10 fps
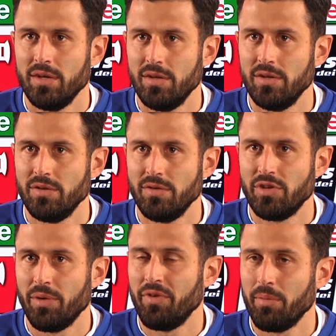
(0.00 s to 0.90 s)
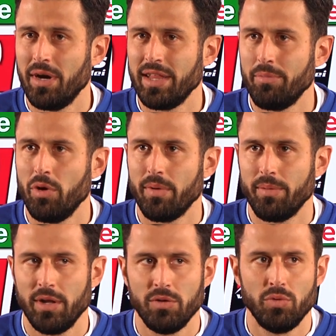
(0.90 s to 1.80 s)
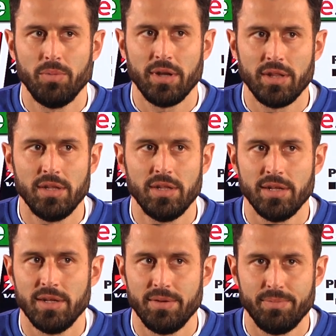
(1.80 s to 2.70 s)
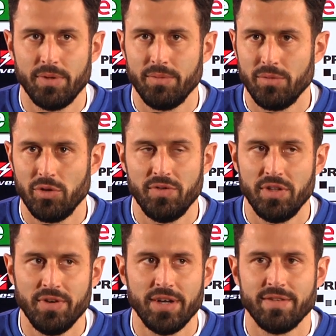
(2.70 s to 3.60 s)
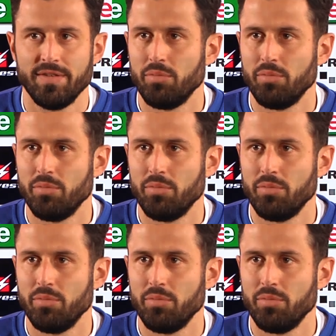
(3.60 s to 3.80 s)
Ehm, siamo fermati, abbiamo preparato due partite per motivi diversi,